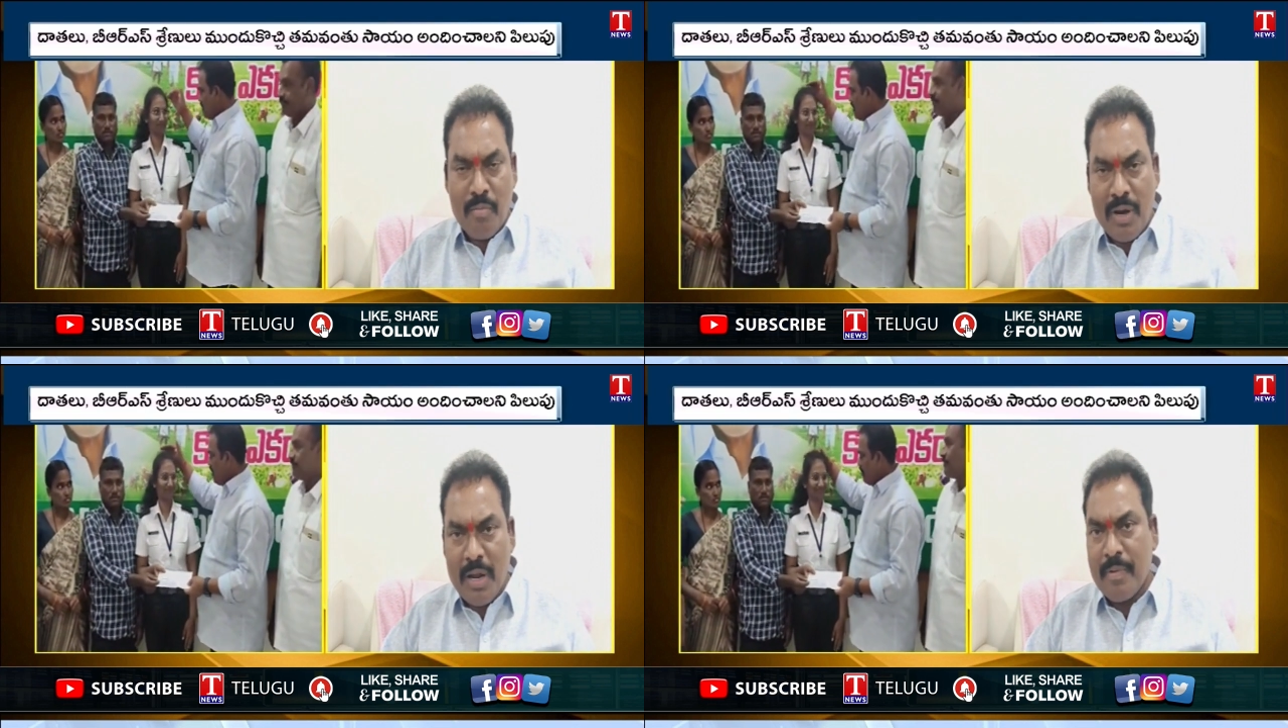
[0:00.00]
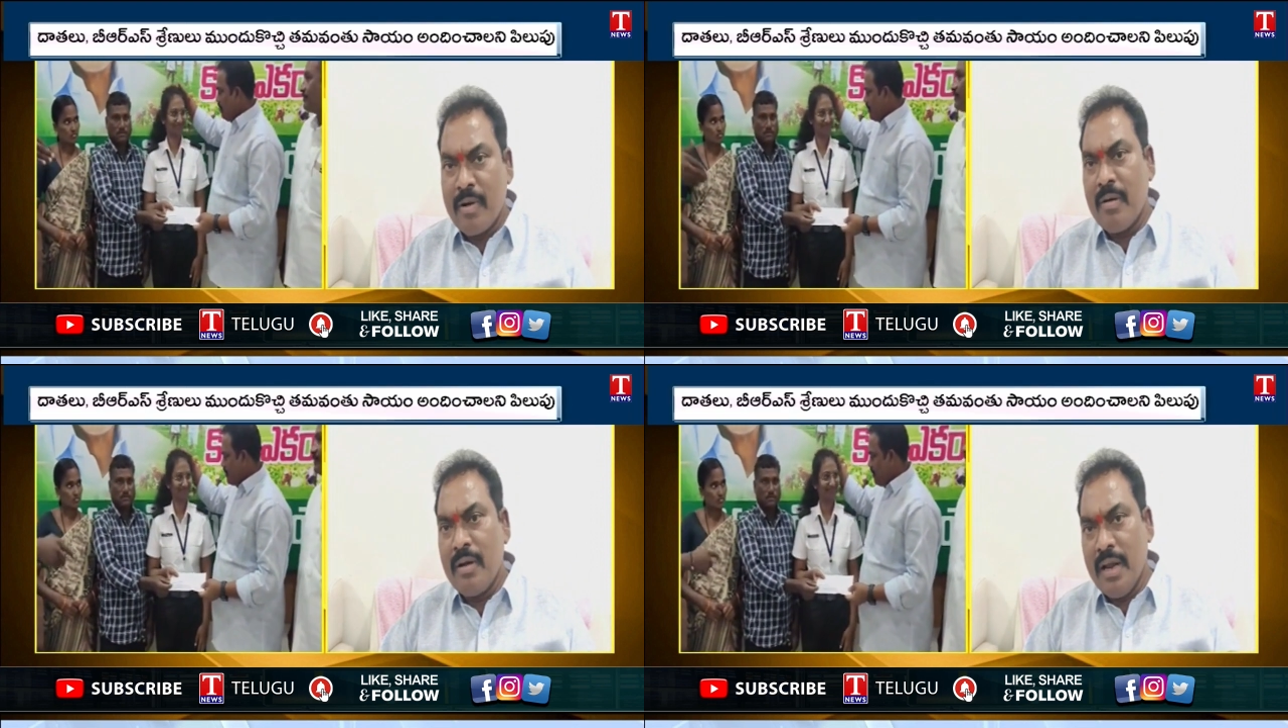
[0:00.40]
లే
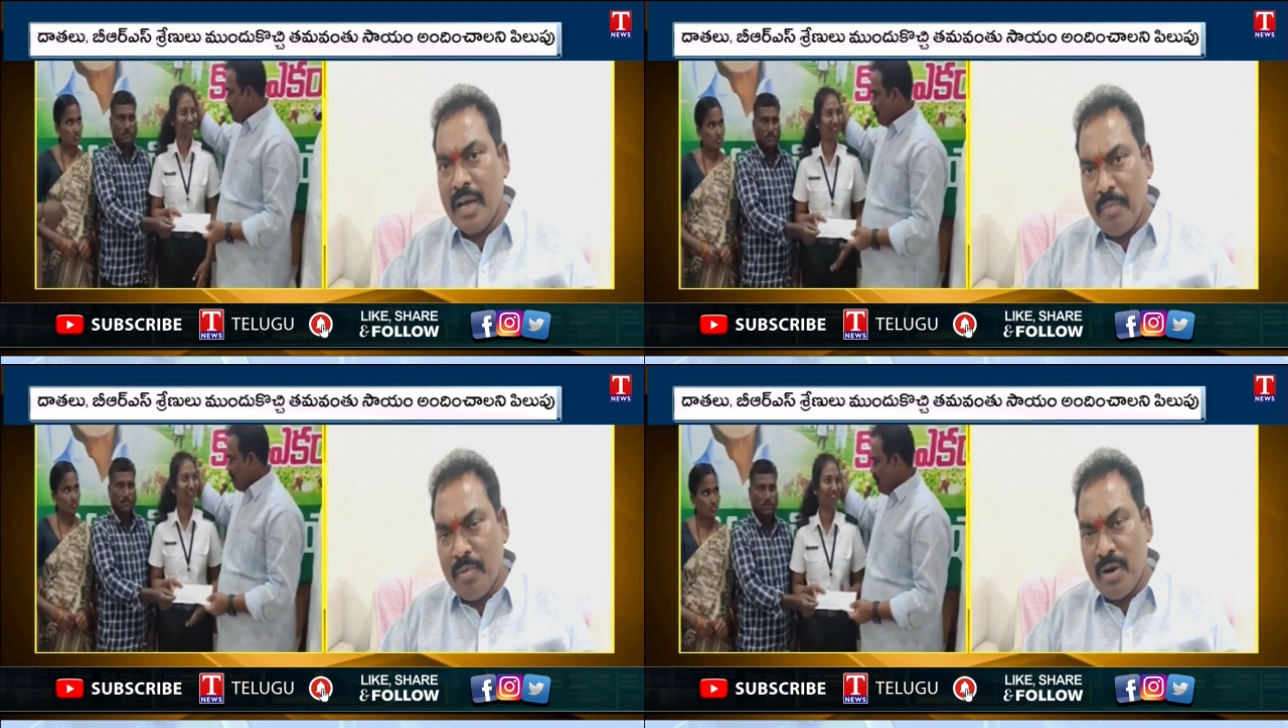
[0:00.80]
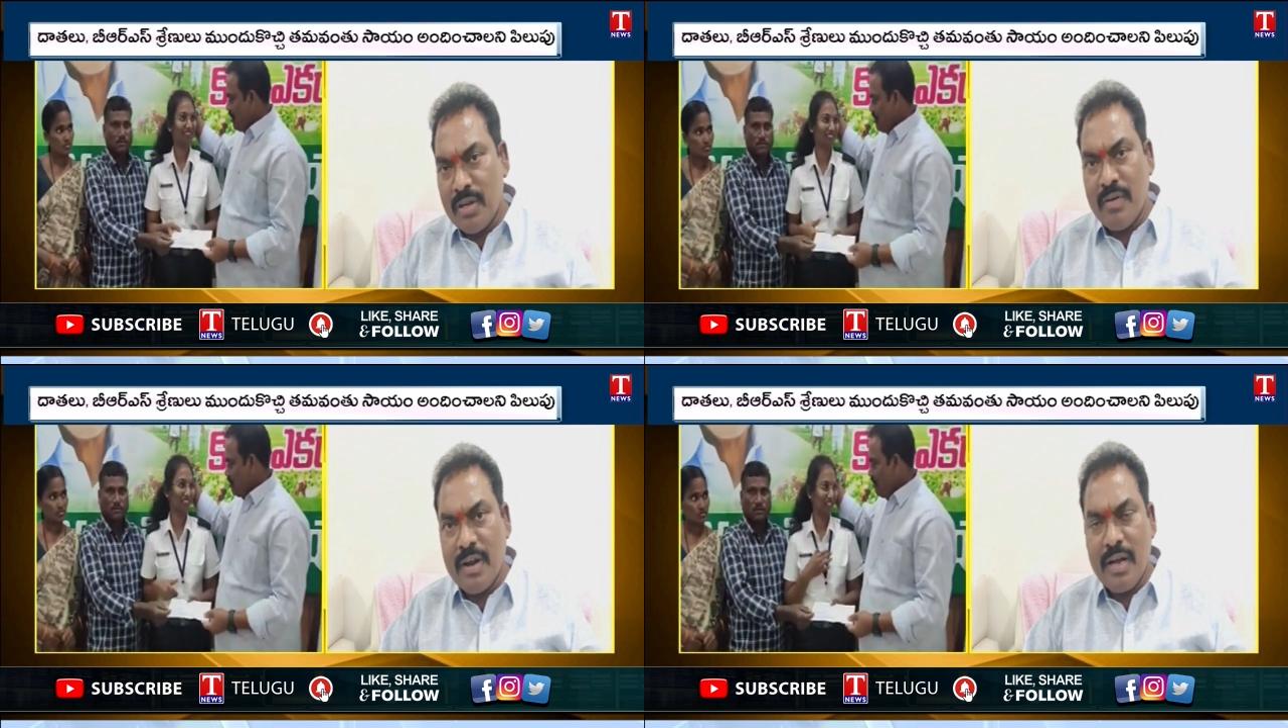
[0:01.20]
లేకపోవడం
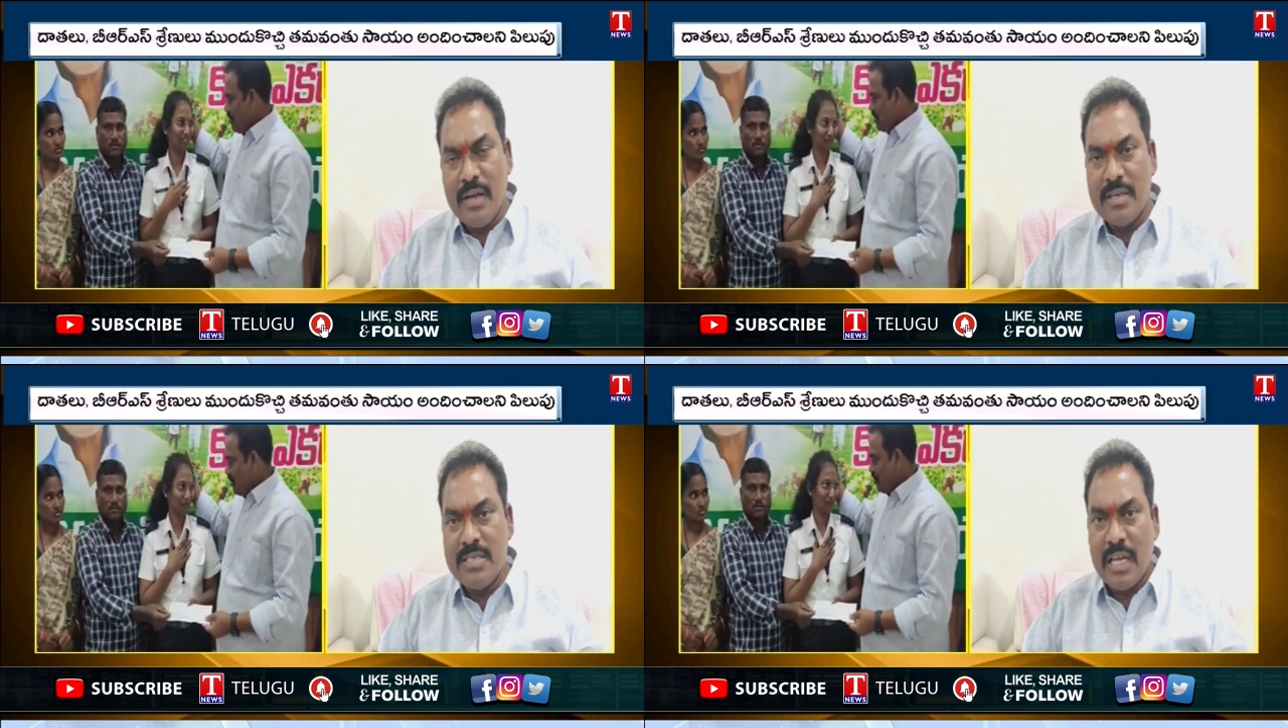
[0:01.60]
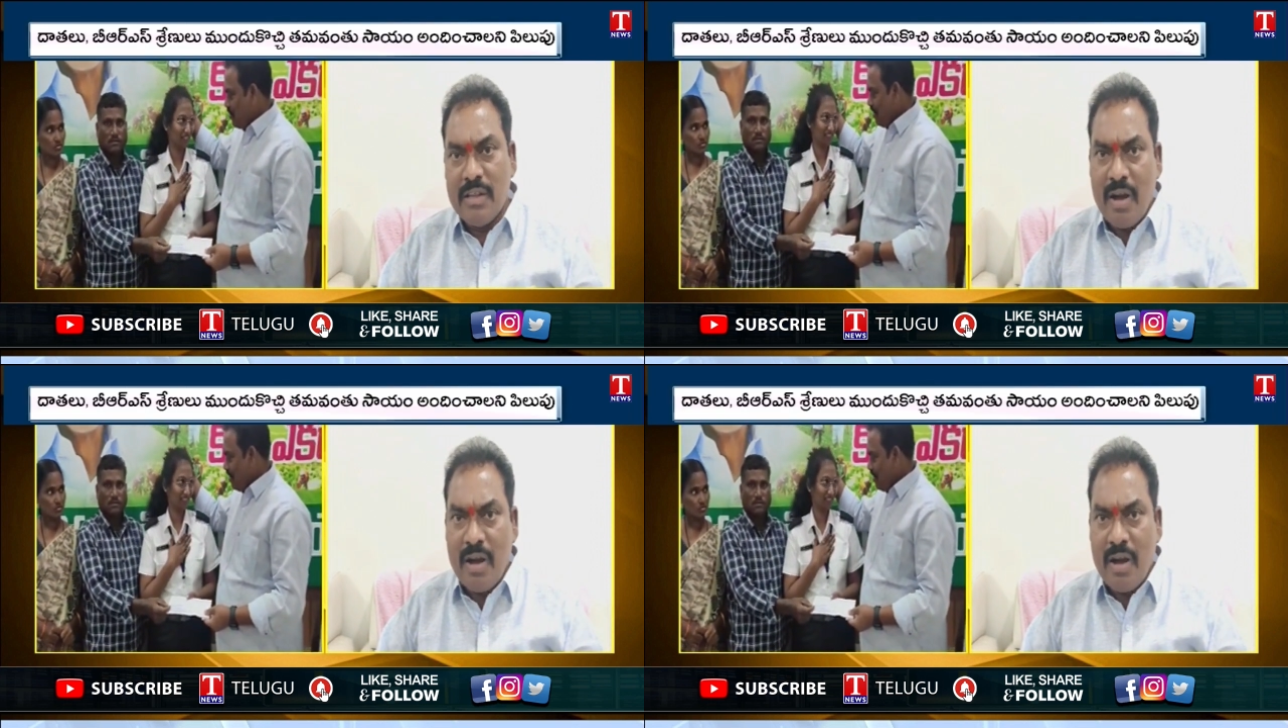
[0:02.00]
ద్వారా చదువు